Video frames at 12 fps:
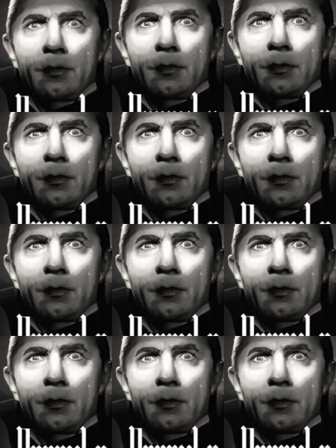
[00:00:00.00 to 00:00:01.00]

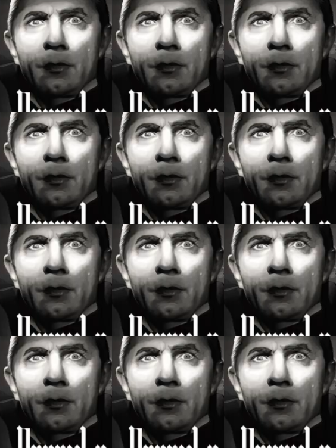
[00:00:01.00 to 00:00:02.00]
de
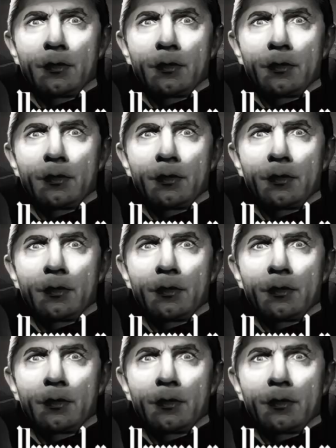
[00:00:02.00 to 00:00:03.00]
1931,
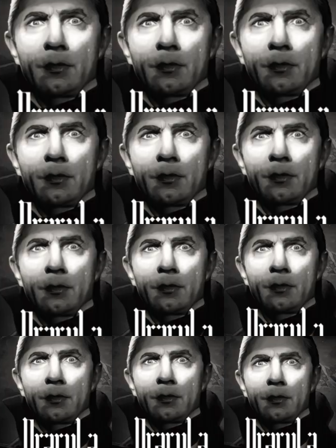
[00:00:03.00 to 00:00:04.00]
que
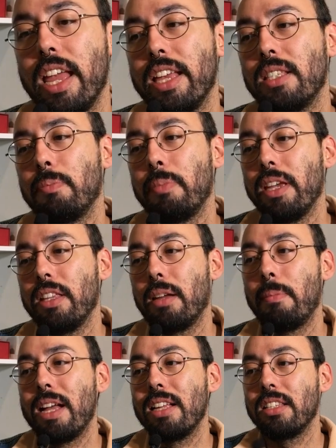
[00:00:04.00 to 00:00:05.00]
ele
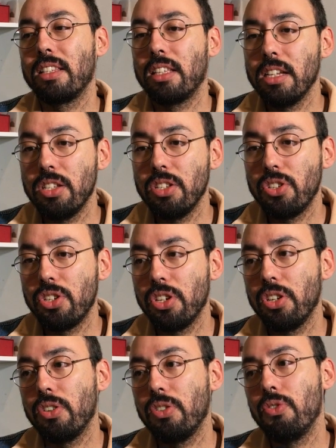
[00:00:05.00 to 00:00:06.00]
respeita
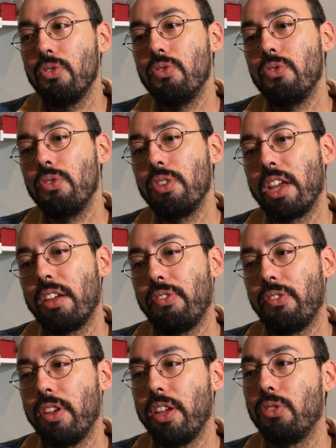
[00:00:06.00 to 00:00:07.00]
bastante o que é
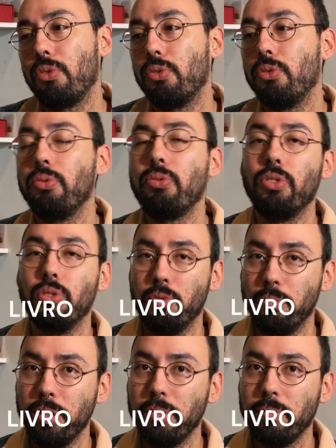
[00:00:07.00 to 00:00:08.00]
feito no
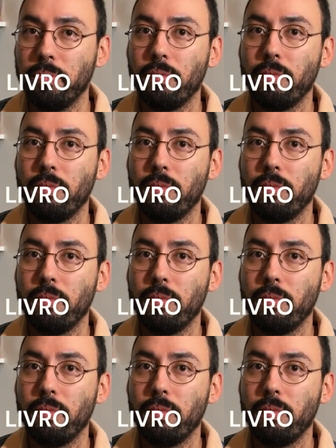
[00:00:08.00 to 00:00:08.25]
filme,